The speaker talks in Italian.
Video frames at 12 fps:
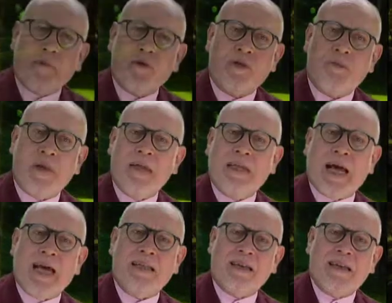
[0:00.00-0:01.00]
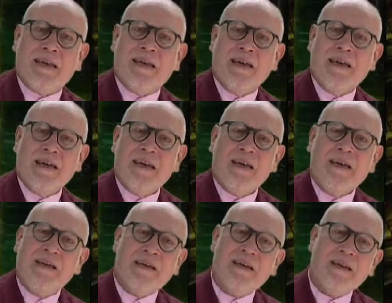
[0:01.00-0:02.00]
possibilità di,
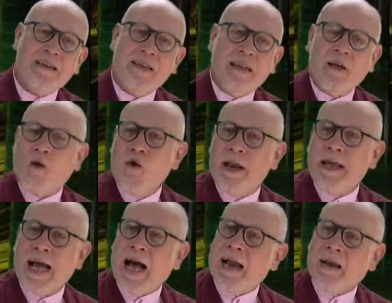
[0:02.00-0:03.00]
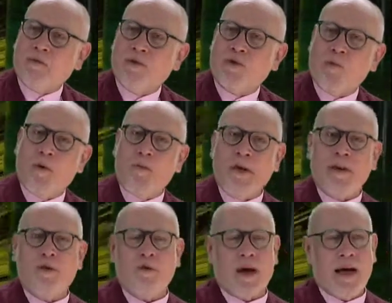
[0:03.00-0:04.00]
eh, di ricollegare questo
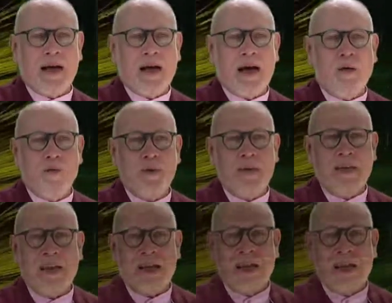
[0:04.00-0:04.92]
momento a, a come dire,